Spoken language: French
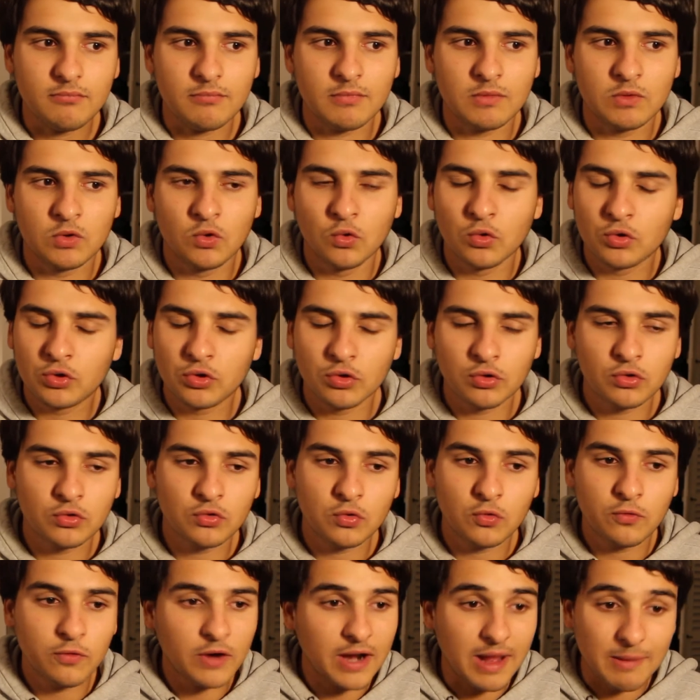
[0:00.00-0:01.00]
Donc, euh,
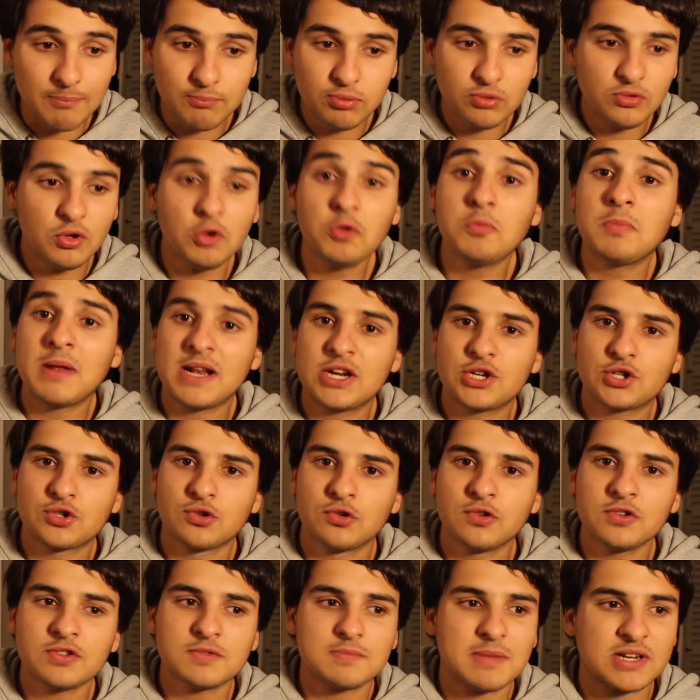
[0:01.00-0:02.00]
donc voilà, plutôt de belles
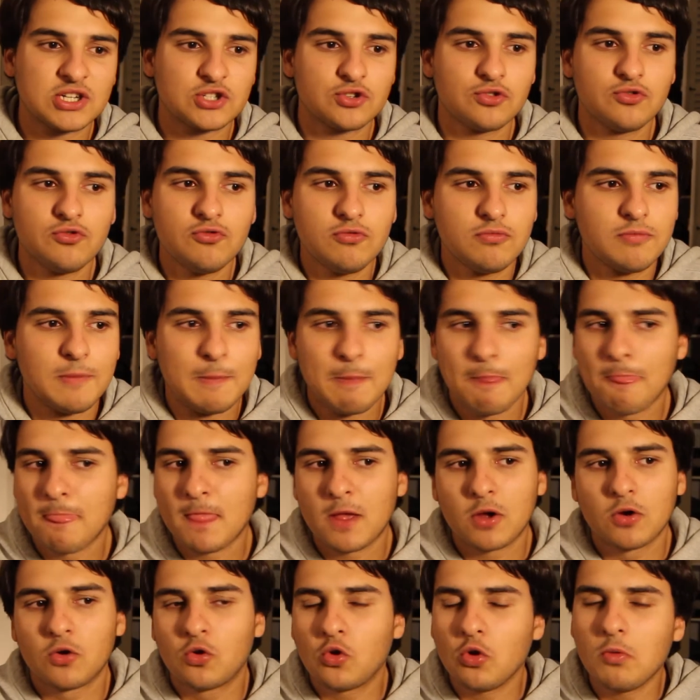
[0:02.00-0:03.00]
choses. Match nul
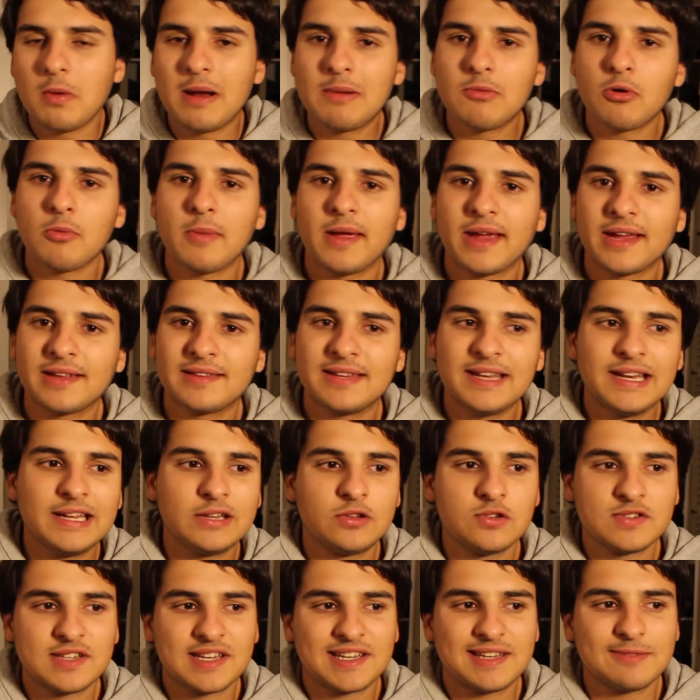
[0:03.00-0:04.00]
globalement mérité. Les
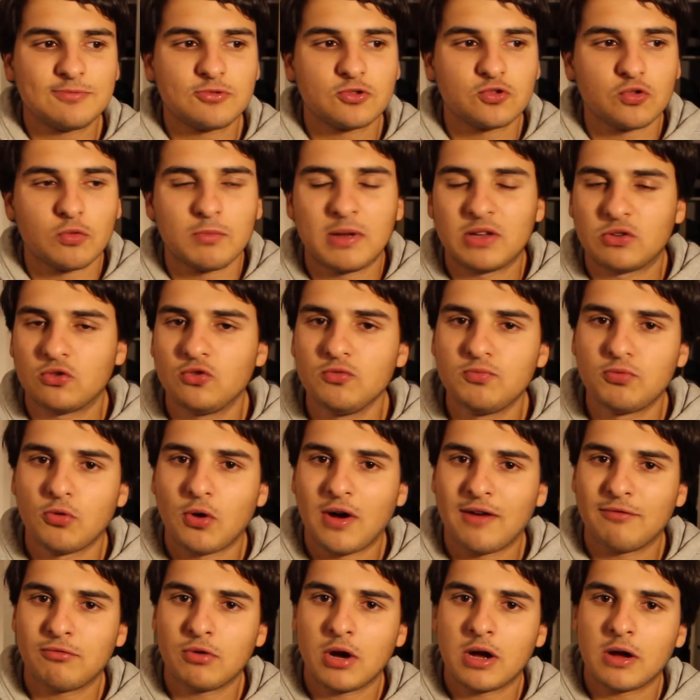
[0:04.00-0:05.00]
deux équipes se sont battues
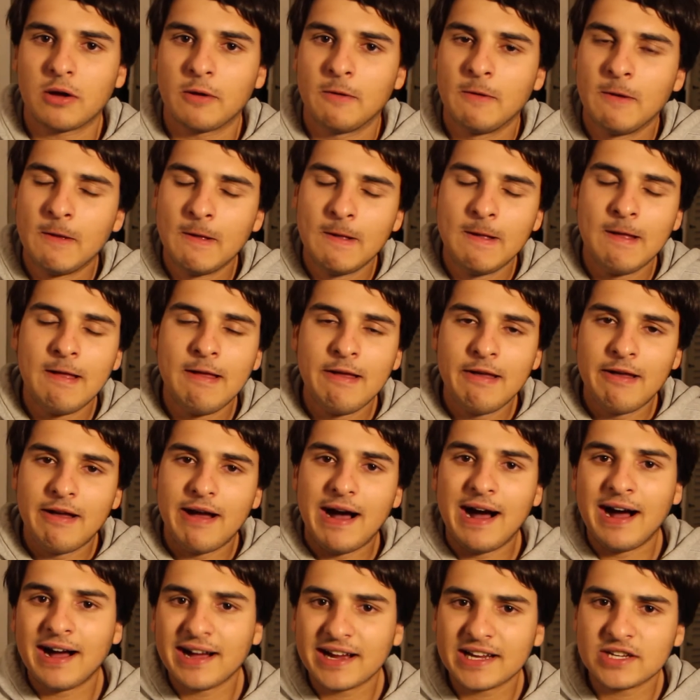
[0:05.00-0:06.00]
pour avoir euh,
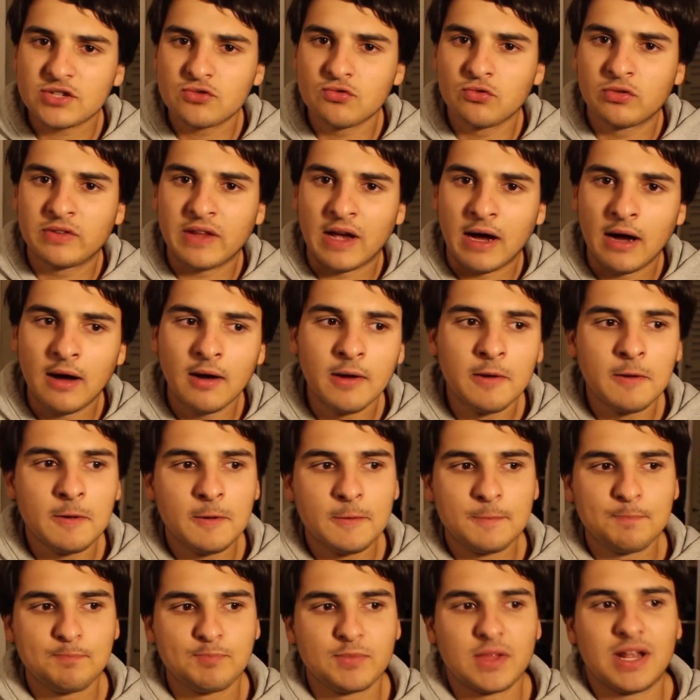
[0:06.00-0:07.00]
un résultat.
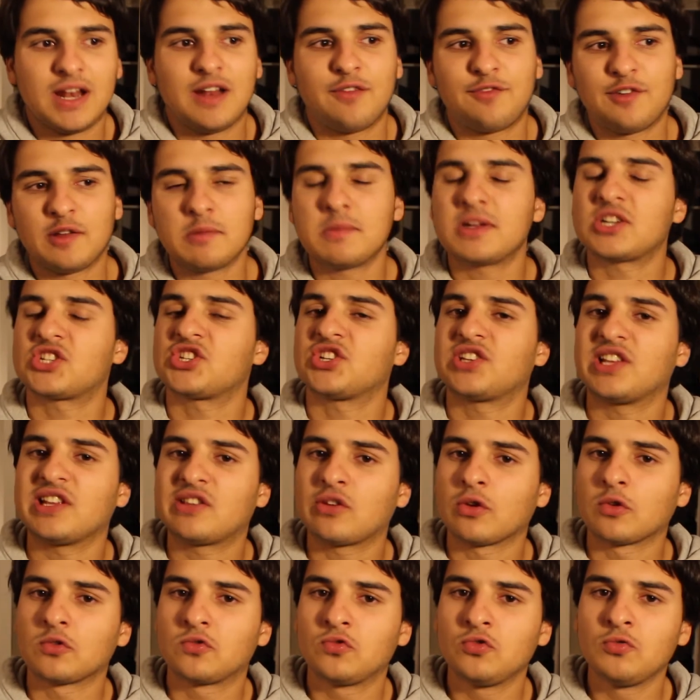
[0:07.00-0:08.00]
La fin de match était
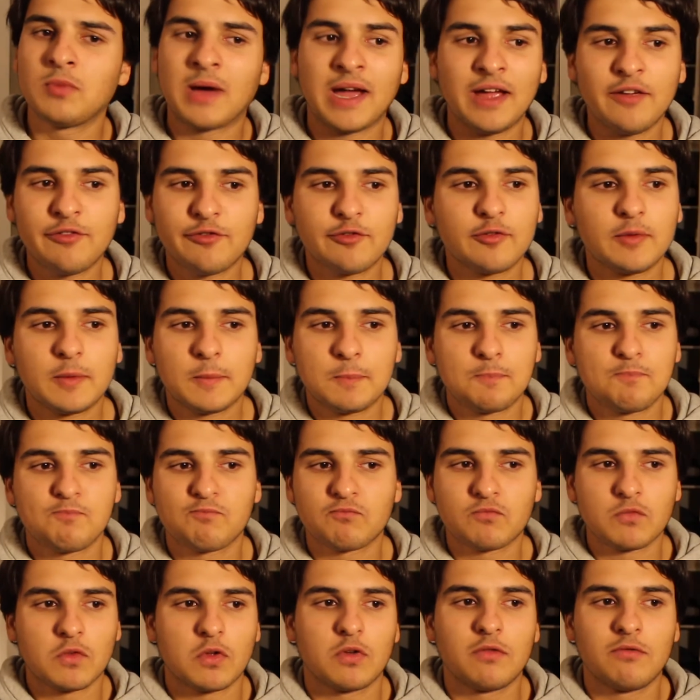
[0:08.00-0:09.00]
tendue, bref.
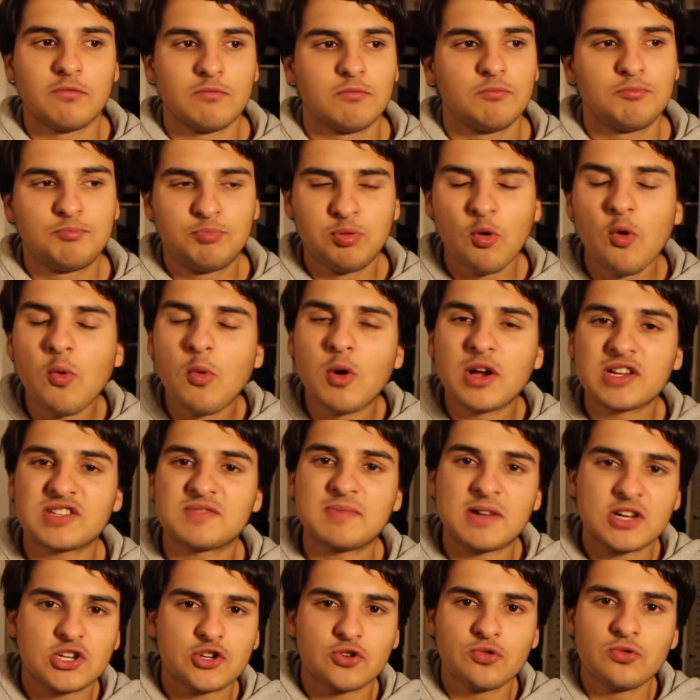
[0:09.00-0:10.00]
Pour moi, ce
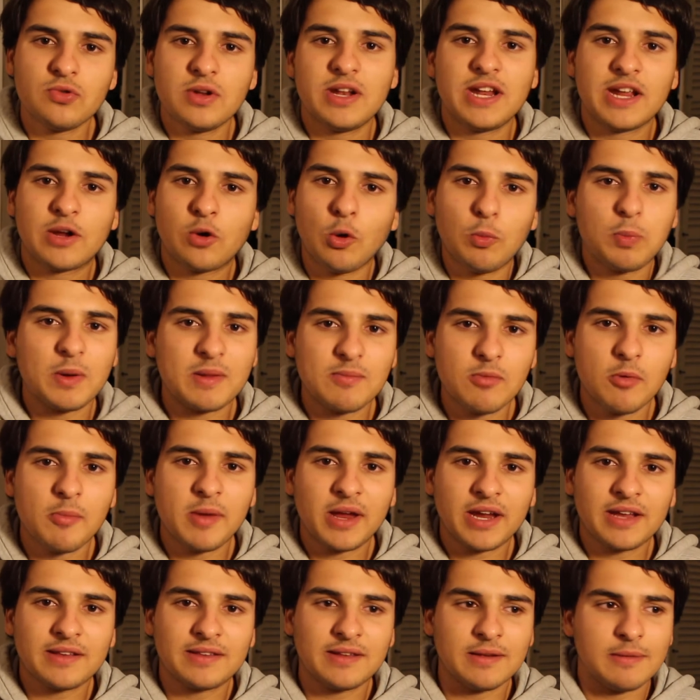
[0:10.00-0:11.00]
match nul, il est complètement
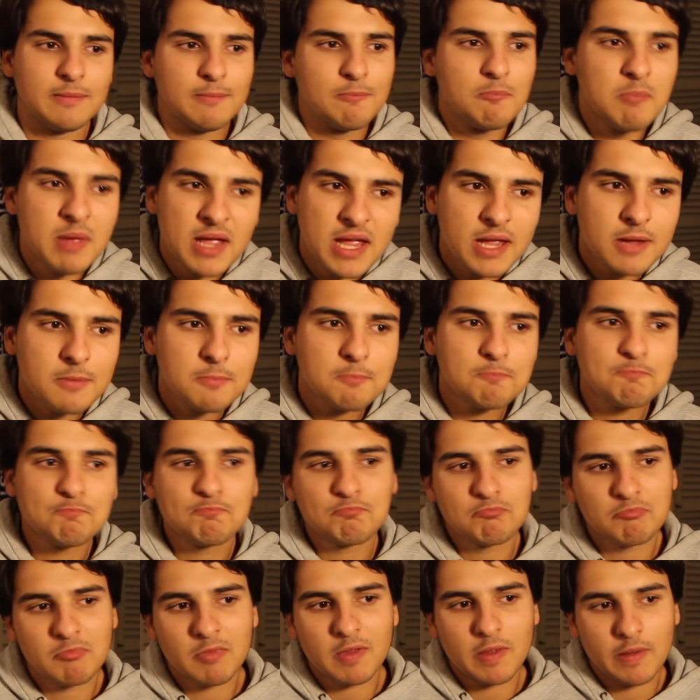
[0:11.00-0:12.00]
mérité. Mais,
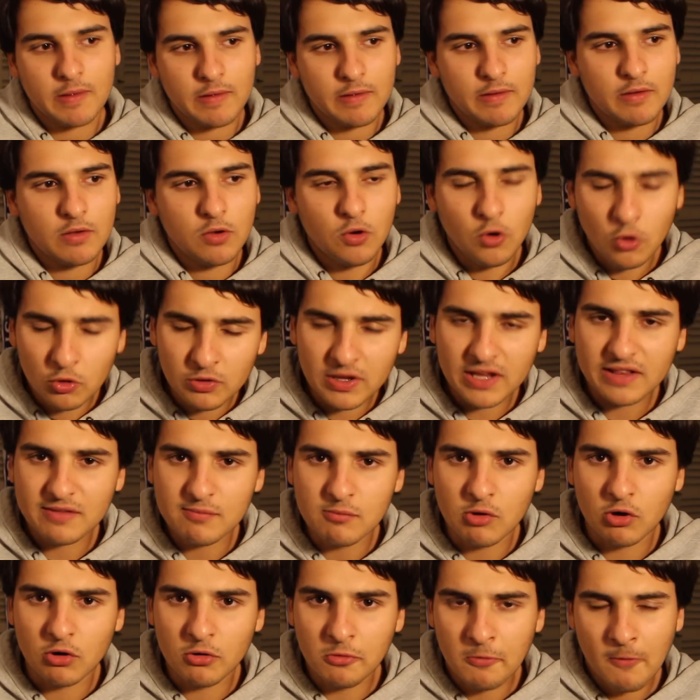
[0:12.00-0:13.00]

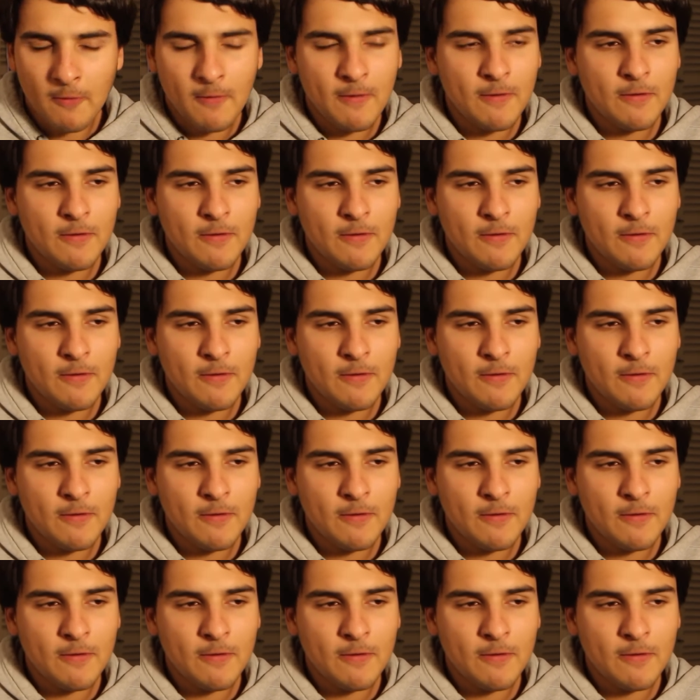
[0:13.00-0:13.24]
honnêtement,